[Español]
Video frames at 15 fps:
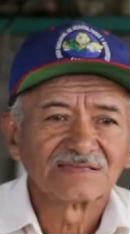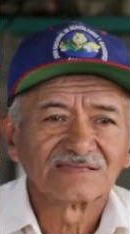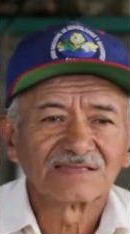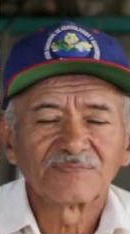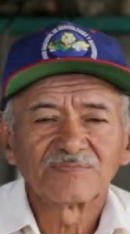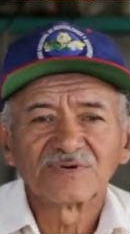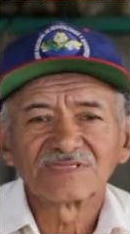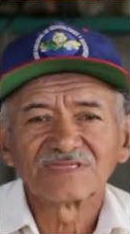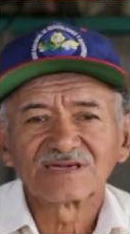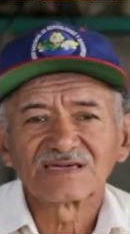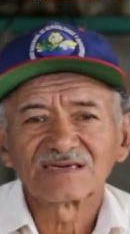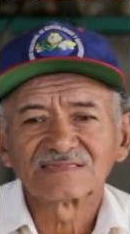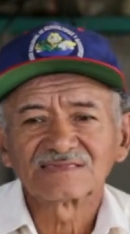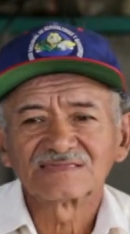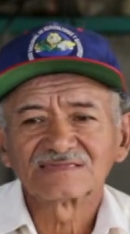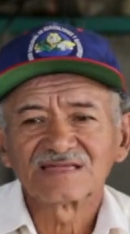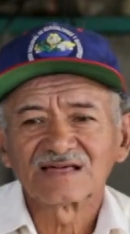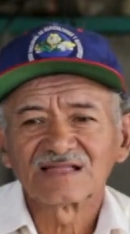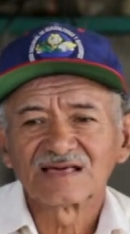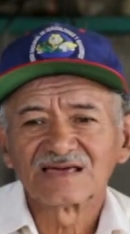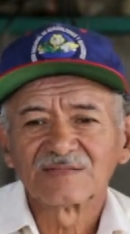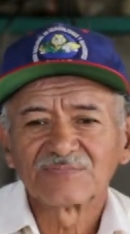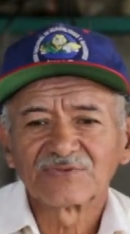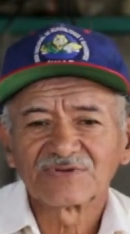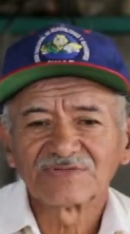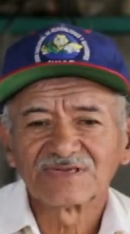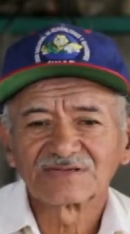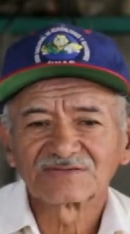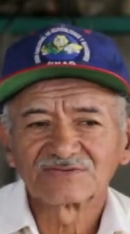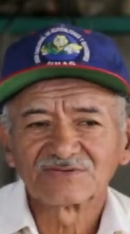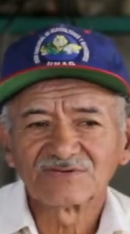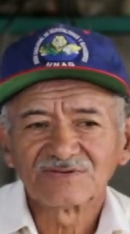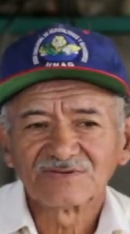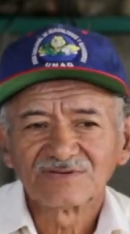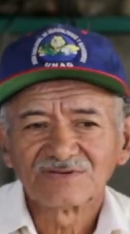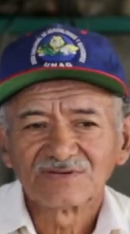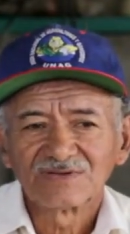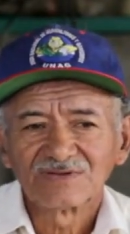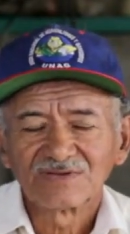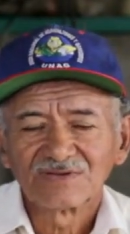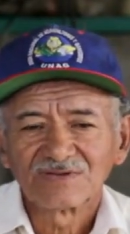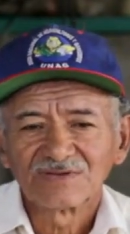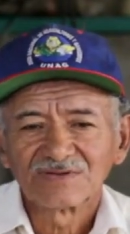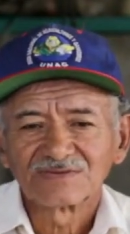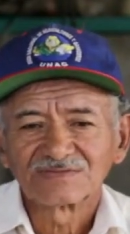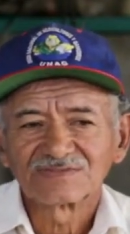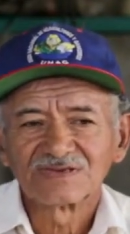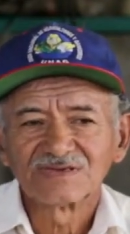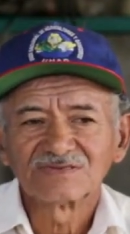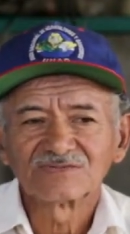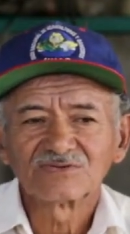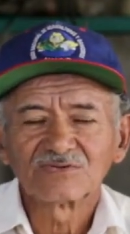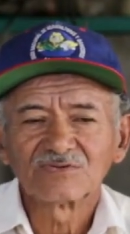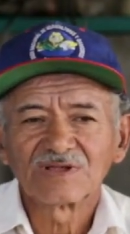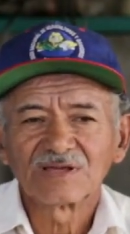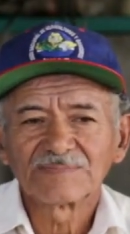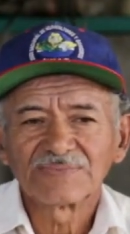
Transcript: Después de que se instala el proyecto, se hizo una